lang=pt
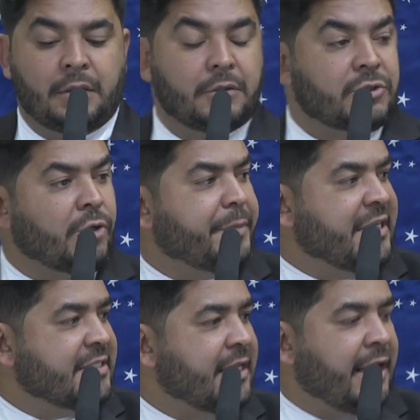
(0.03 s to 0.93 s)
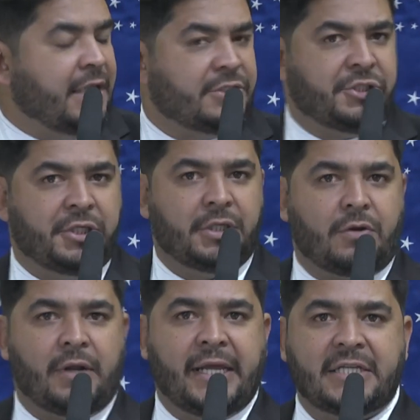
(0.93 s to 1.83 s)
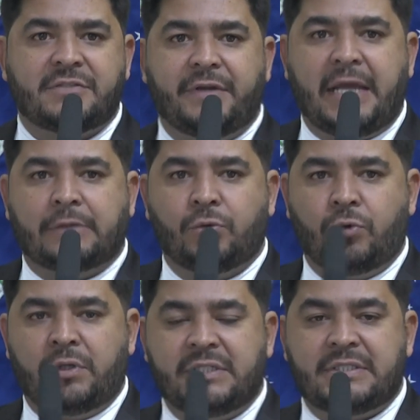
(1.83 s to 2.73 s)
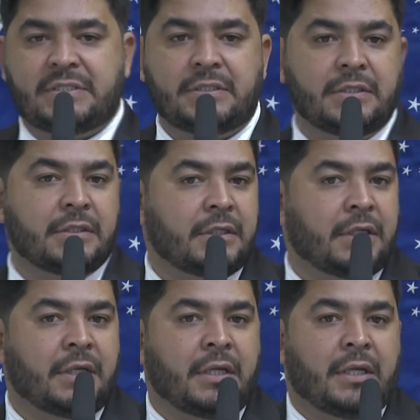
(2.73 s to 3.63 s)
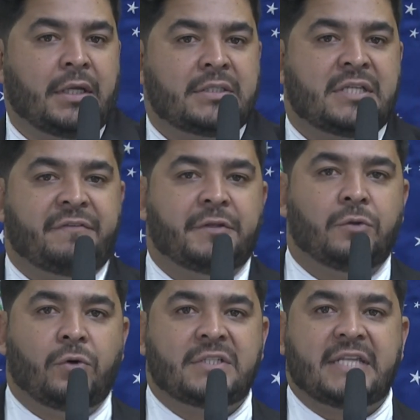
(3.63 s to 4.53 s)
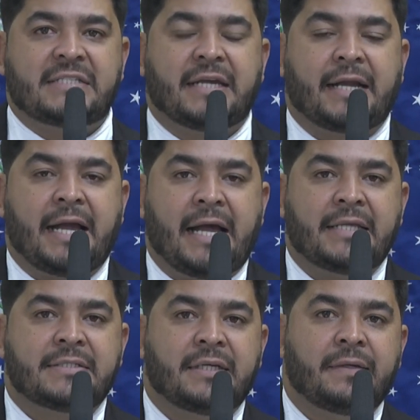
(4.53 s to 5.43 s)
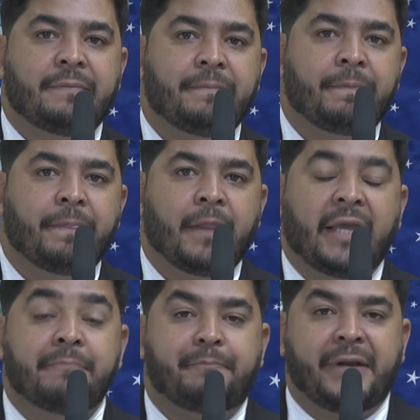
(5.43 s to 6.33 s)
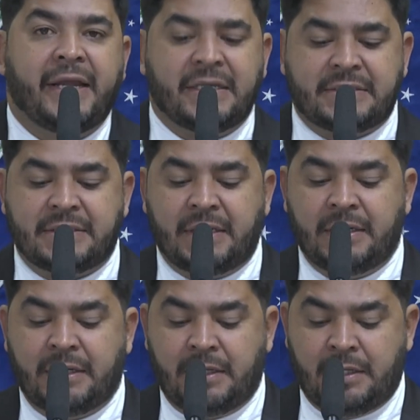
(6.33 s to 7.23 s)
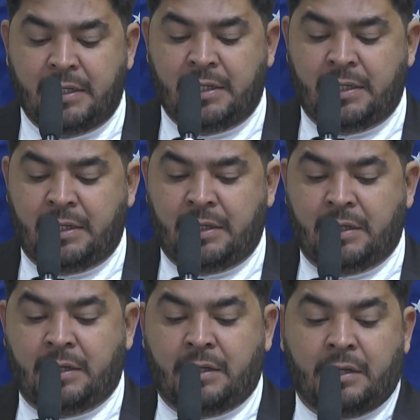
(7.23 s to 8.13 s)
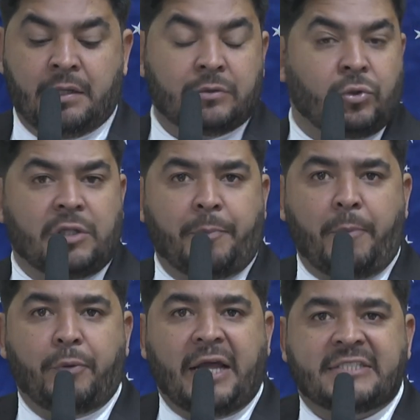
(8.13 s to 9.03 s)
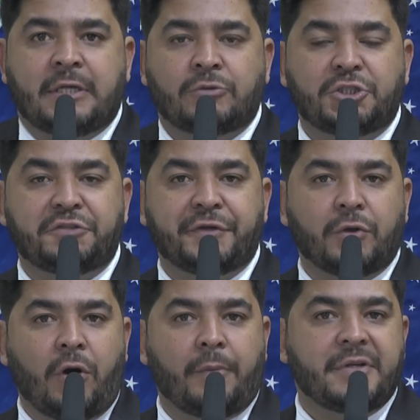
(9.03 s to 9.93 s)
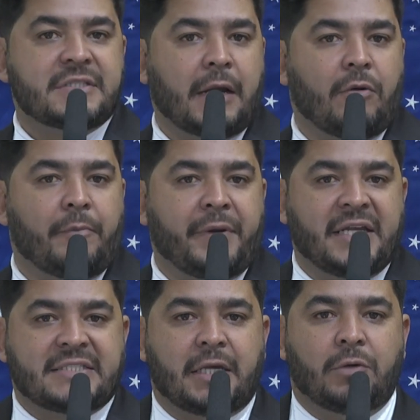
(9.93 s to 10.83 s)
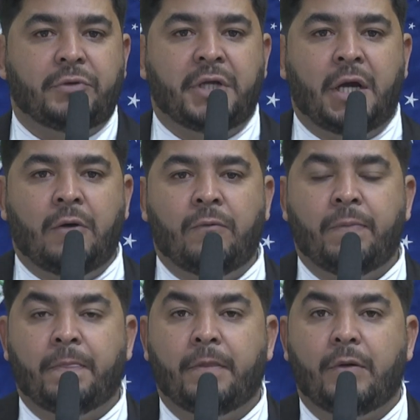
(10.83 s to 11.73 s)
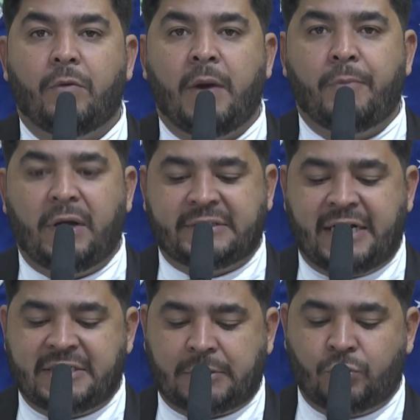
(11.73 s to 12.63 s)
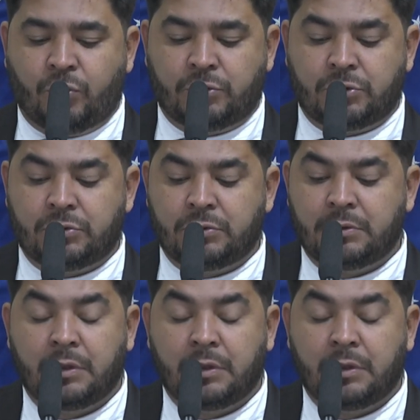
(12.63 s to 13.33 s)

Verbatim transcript: Senhor presidente, colegas vereadores, servidores dessa casa, imprensa, toda a população de Divinópolis que acompanha essa reunião, uma boa tarde a todos.